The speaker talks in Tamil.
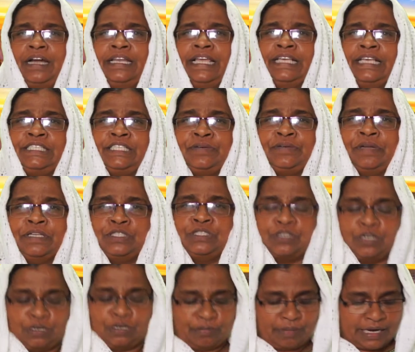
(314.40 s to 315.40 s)
இயேசுவிட
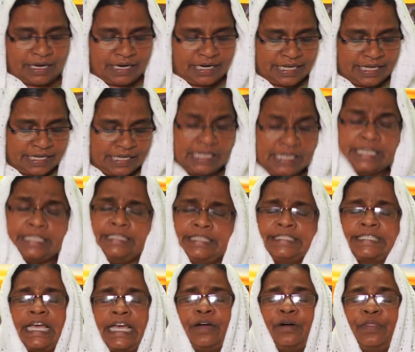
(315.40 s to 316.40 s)
சொல்லு மகளே
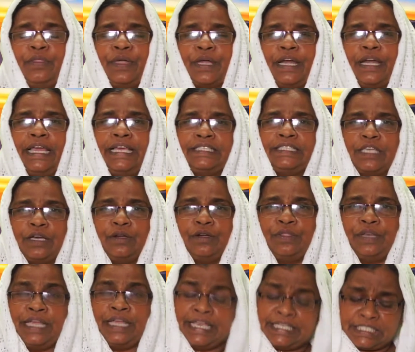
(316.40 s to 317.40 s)
சகோதரனே
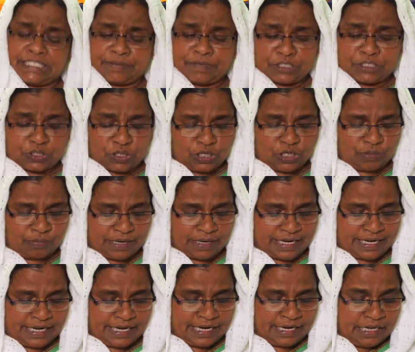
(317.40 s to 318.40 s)
சகோதரி இயேசுவிட சொல்லும்
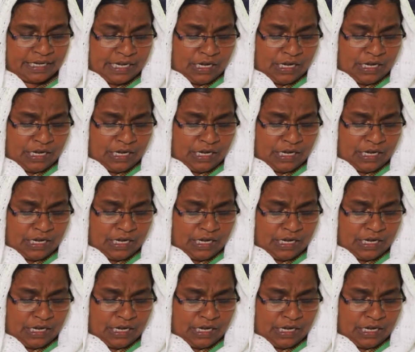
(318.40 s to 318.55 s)
மகனே